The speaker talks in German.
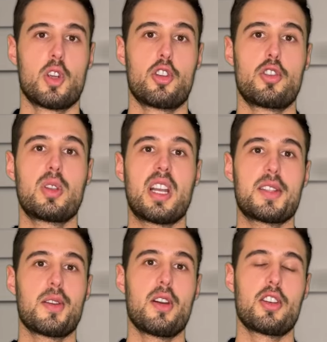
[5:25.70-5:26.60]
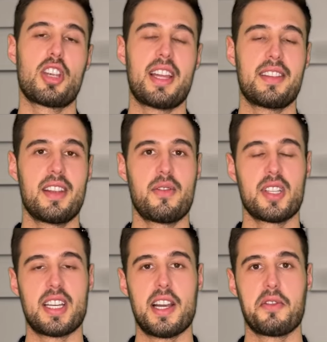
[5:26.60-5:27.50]
Stuttgart Surge hat den
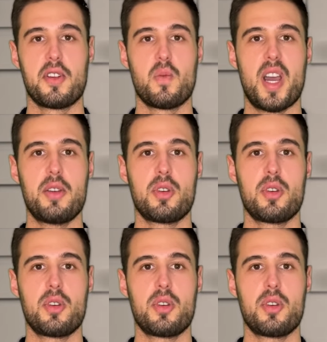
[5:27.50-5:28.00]
Vertrag von Wide